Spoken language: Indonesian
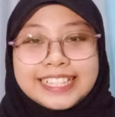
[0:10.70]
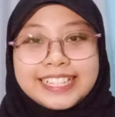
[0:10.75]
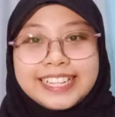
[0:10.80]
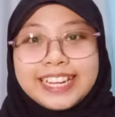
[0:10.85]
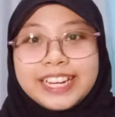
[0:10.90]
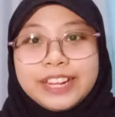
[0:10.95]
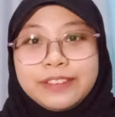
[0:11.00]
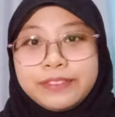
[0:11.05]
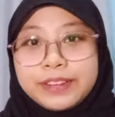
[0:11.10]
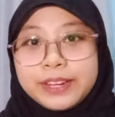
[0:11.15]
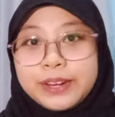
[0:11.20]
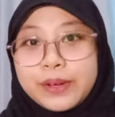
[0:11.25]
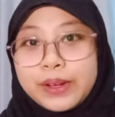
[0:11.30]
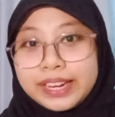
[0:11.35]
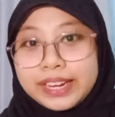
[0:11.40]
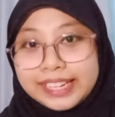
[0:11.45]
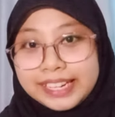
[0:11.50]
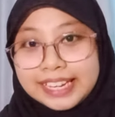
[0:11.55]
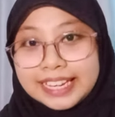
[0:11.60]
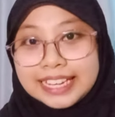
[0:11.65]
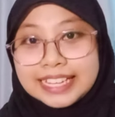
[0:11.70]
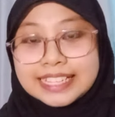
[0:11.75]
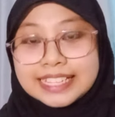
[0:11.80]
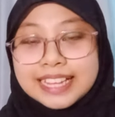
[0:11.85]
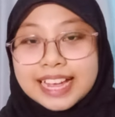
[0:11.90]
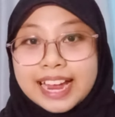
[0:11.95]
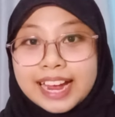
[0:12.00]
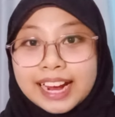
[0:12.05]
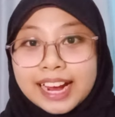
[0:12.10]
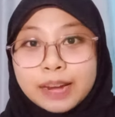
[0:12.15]
Jadi di video ini
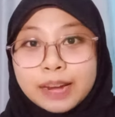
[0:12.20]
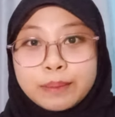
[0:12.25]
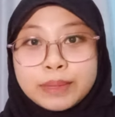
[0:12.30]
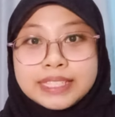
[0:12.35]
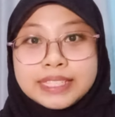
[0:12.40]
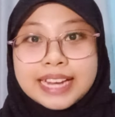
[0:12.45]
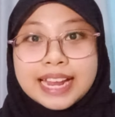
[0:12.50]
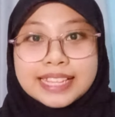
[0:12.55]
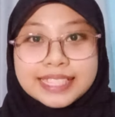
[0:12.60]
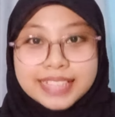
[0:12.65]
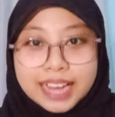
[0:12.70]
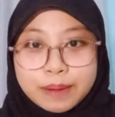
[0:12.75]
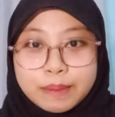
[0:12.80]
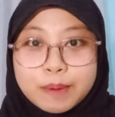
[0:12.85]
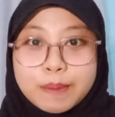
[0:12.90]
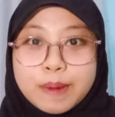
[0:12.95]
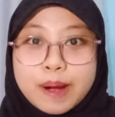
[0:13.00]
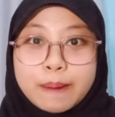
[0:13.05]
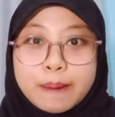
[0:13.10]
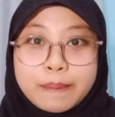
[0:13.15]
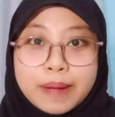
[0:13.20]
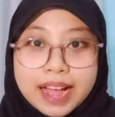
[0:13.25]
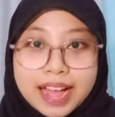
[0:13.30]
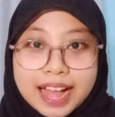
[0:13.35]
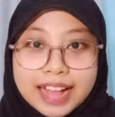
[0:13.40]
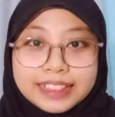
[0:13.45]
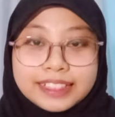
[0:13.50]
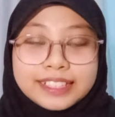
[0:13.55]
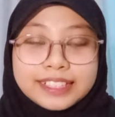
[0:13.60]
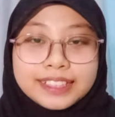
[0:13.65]
saya akan menjelaskan beberapa
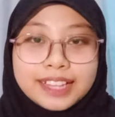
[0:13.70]
hal